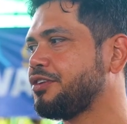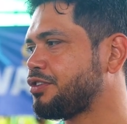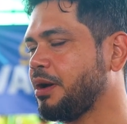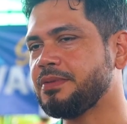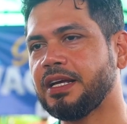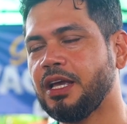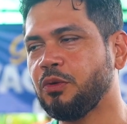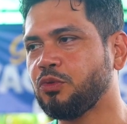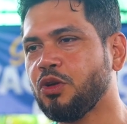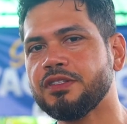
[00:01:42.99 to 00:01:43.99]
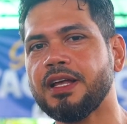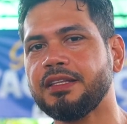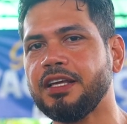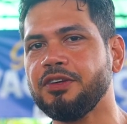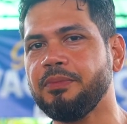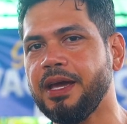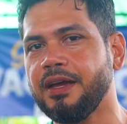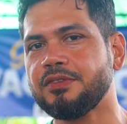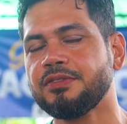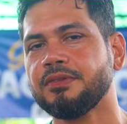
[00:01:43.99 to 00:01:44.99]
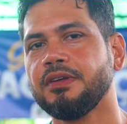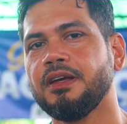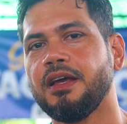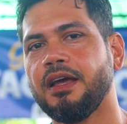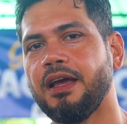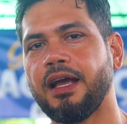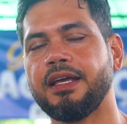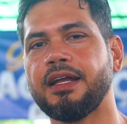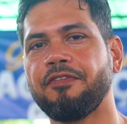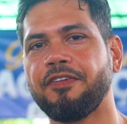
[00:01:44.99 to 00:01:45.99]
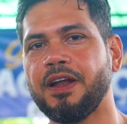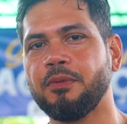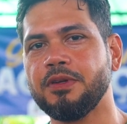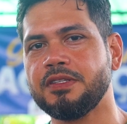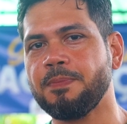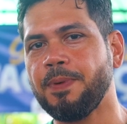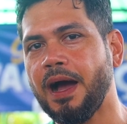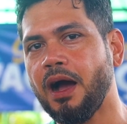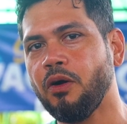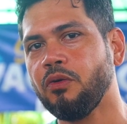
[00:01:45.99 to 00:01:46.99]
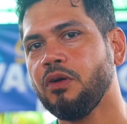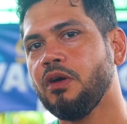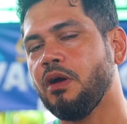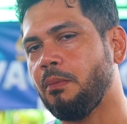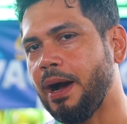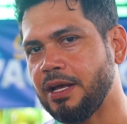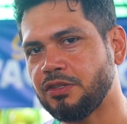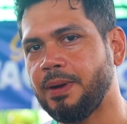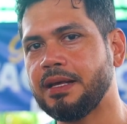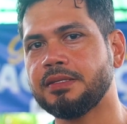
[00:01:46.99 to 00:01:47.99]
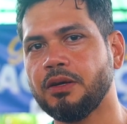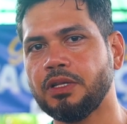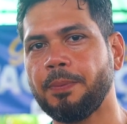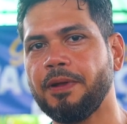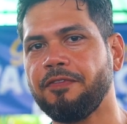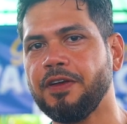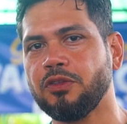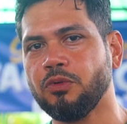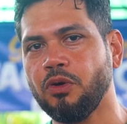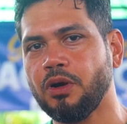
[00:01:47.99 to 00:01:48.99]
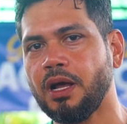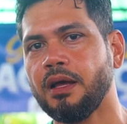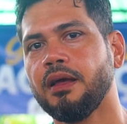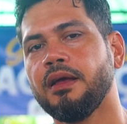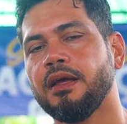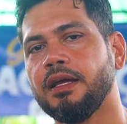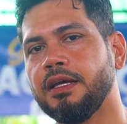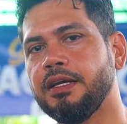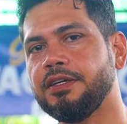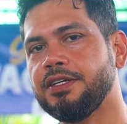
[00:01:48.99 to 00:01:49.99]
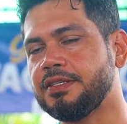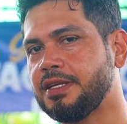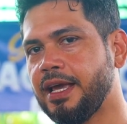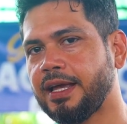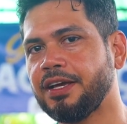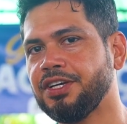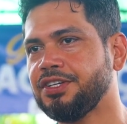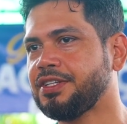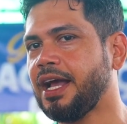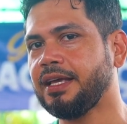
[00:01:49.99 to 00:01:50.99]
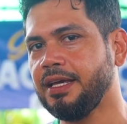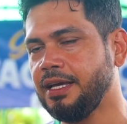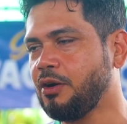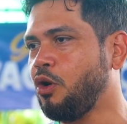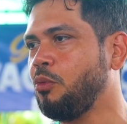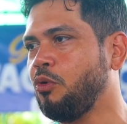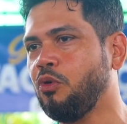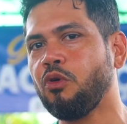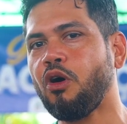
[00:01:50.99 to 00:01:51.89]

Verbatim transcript: Estamos aqui com todos os atendimentos é, aqui na Feira Municipal, mais uma ação da Prefeitura e dizer que a gente está aqui como